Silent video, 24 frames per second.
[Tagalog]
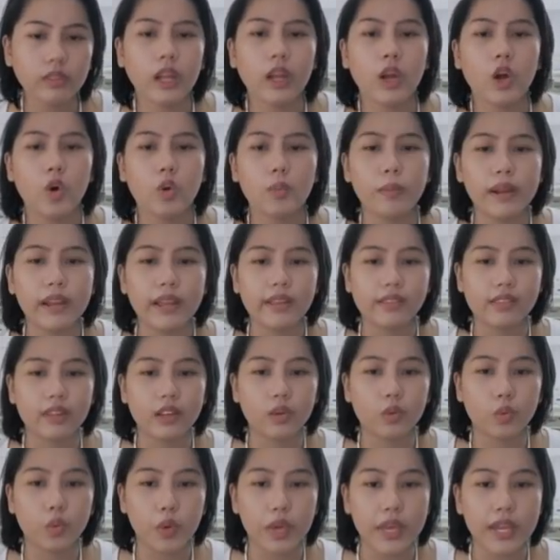umalis ang
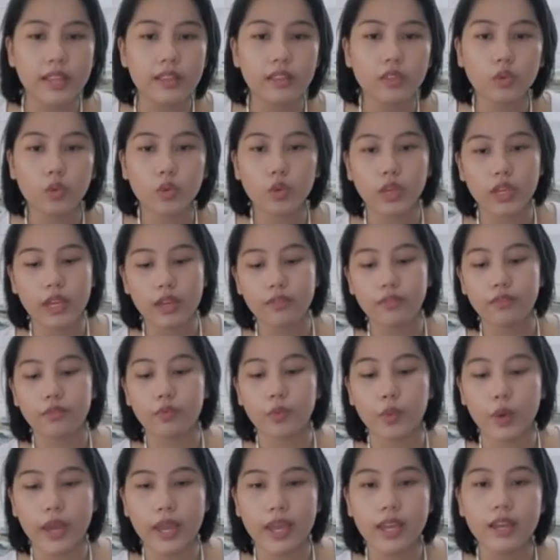queen to give
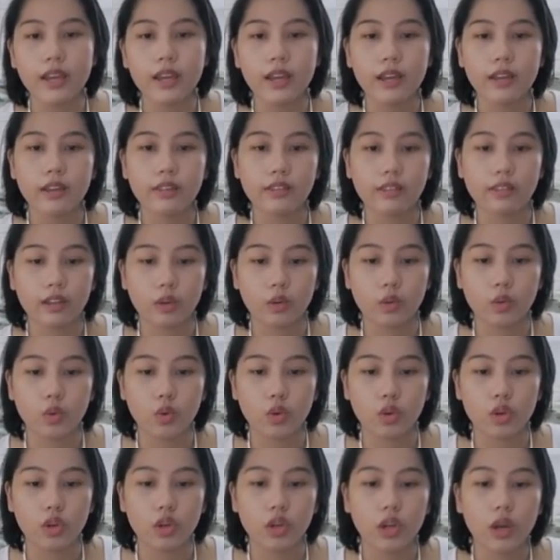way sa
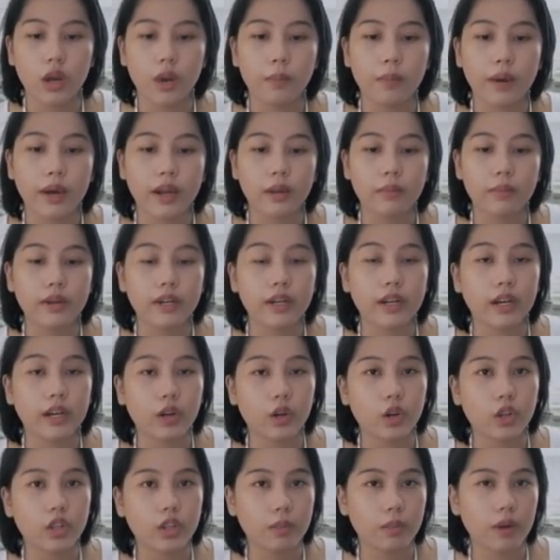rook para
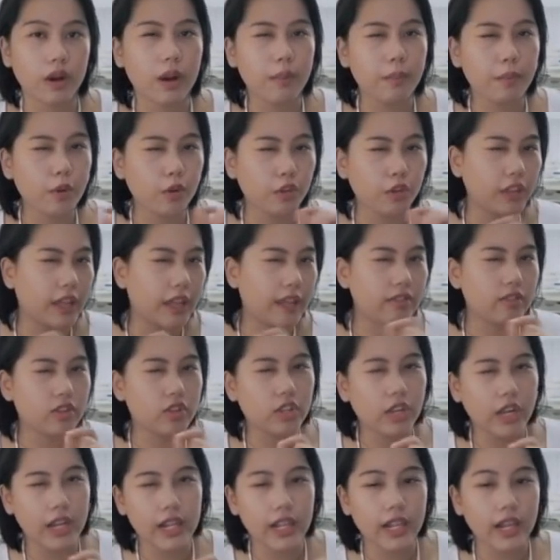magkaroon ng mga
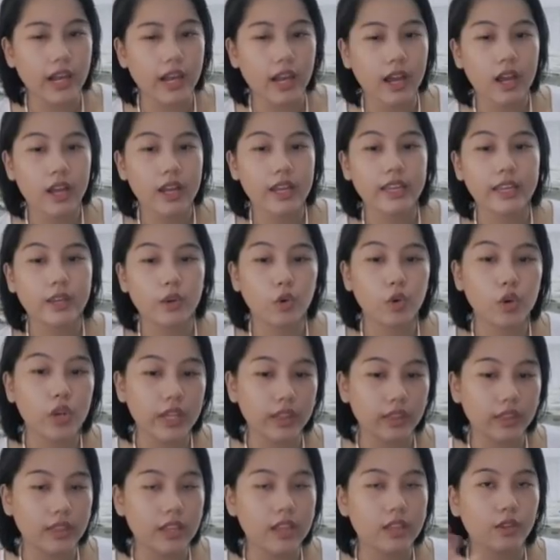potential na
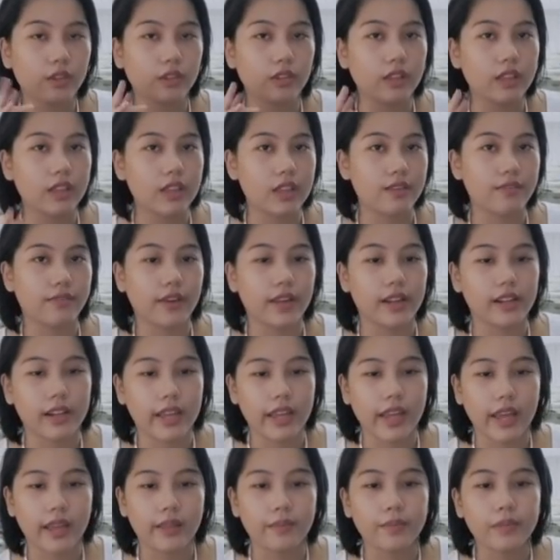kulit dito sa d-file na
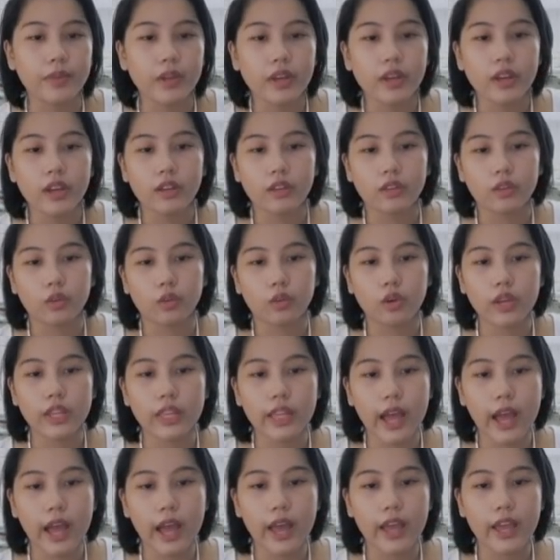yan. So, queen
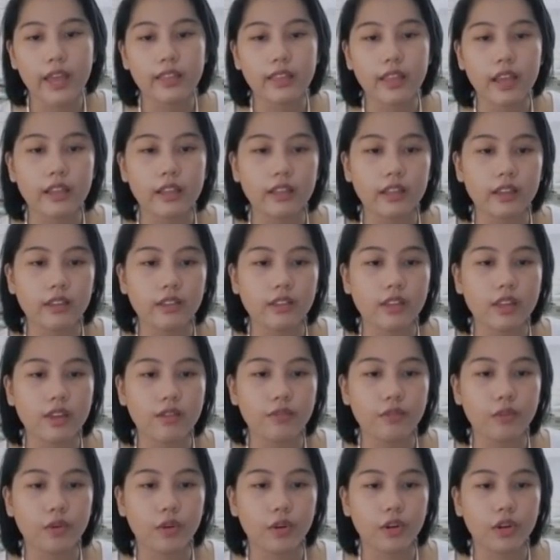na n, knight takes
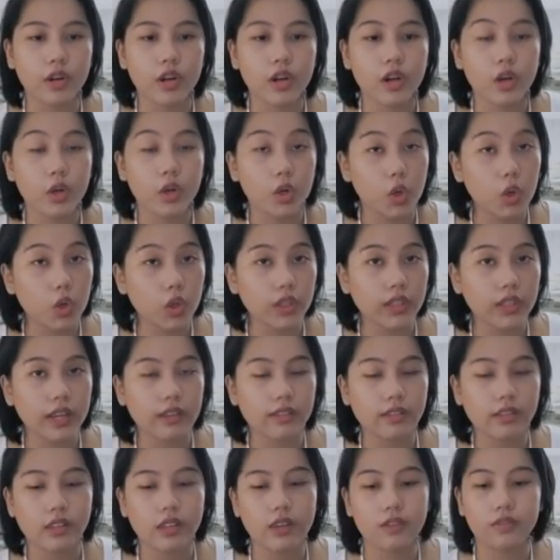d4, rook
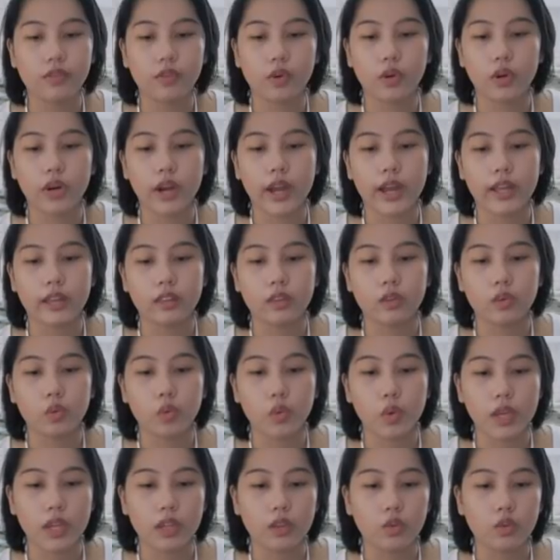takes d4, at
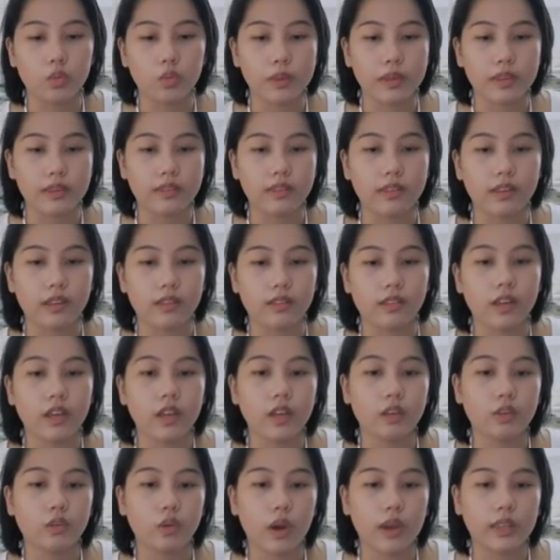queen to b6.
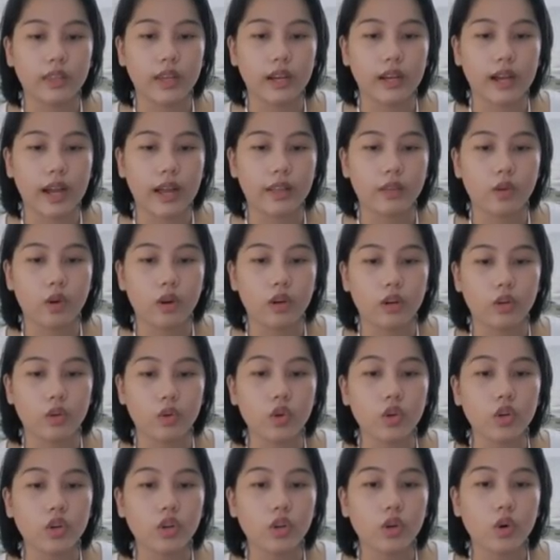So, atakado ang
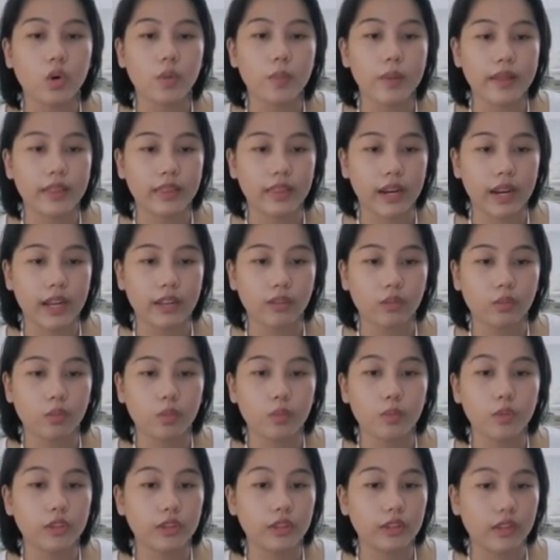rook, umatras,
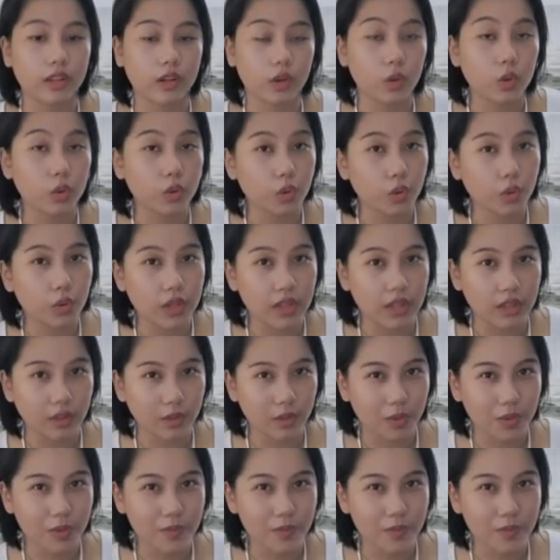pumunta sa rook to d2.